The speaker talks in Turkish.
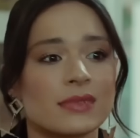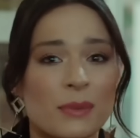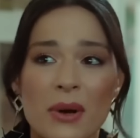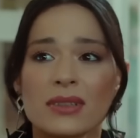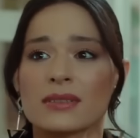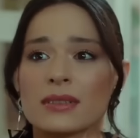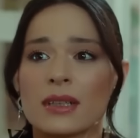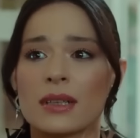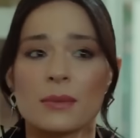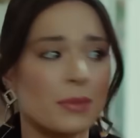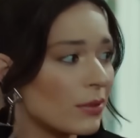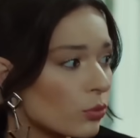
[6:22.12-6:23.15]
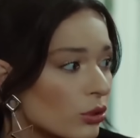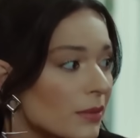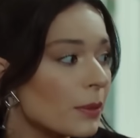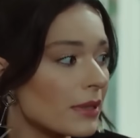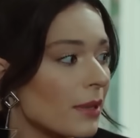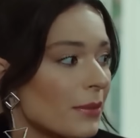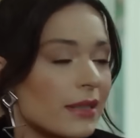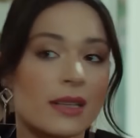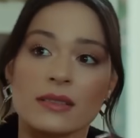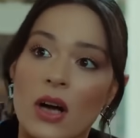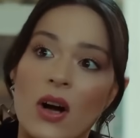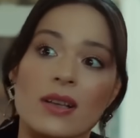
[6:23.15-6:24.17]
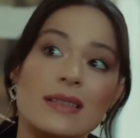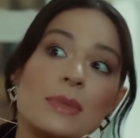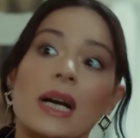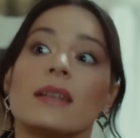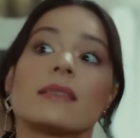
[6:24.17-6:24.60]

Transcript: Aman benim bu tip adamlardan ağzım